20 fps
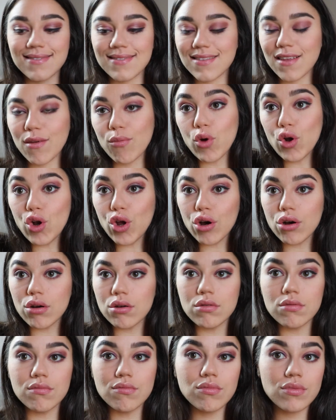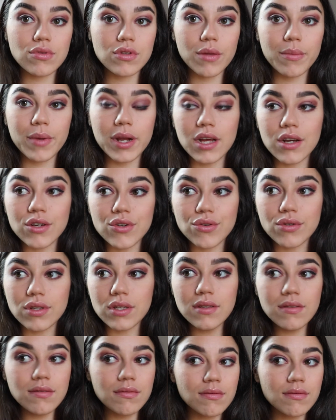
Ça m'a l'air euh, joli.